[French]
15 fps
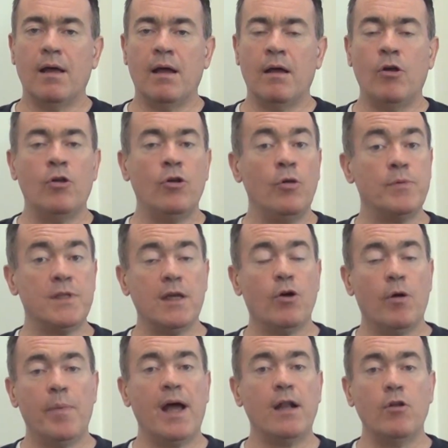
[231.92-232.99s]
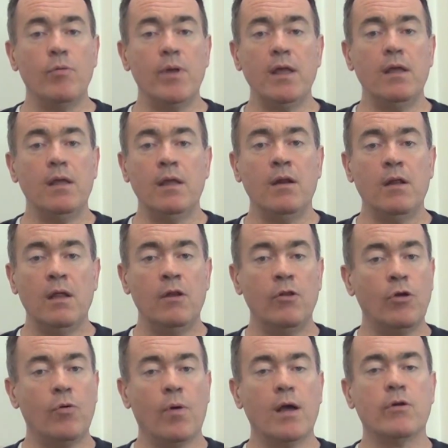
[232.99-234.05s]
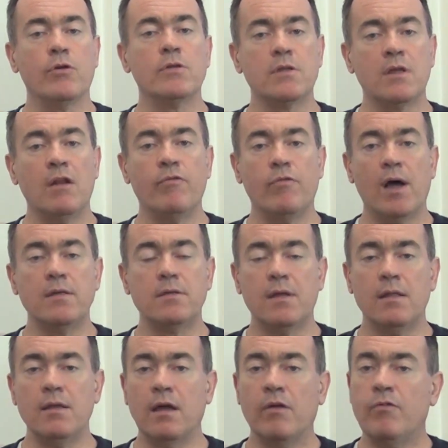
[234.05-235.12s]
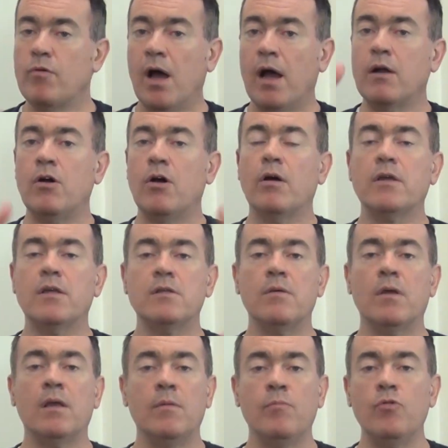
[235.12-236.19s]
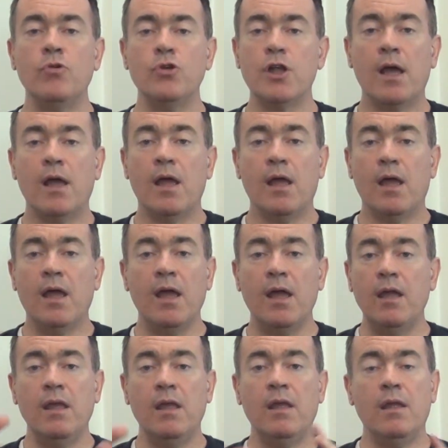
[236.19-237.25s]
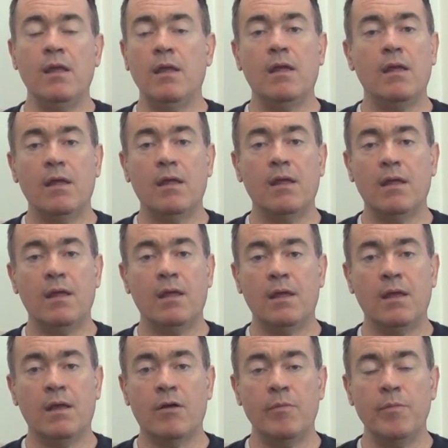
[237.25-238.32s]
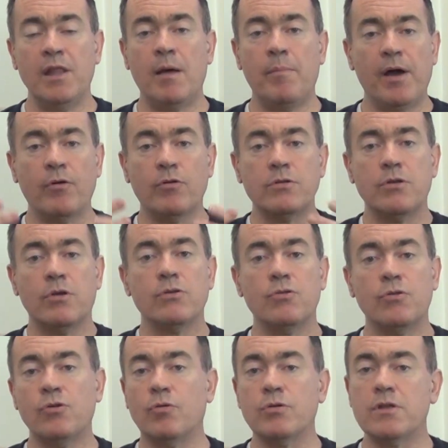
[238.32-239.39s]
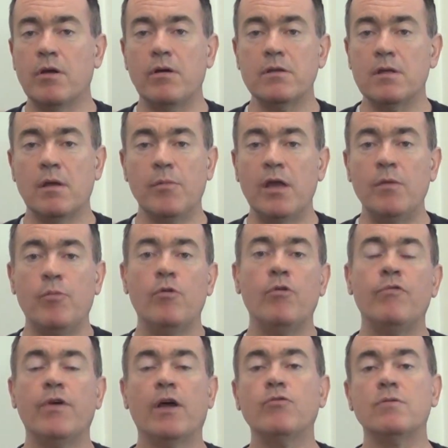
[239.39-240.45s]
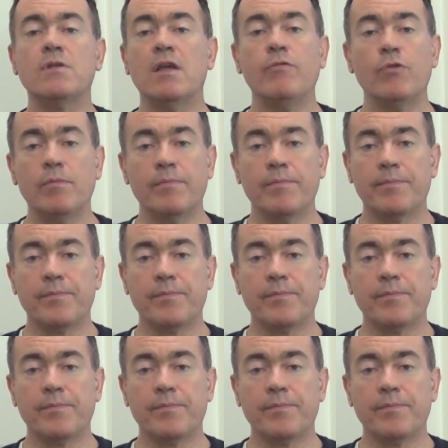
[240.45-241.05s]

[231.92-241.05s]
Euh, le, psychopathe, lui, il, ne croit que ce qu'il voit, c'est-à-dire il voit un corps qui, bouge et comme il n'a pas conscience d'une conscience, eh bien, il peut lui faire tout ce qu'il veut.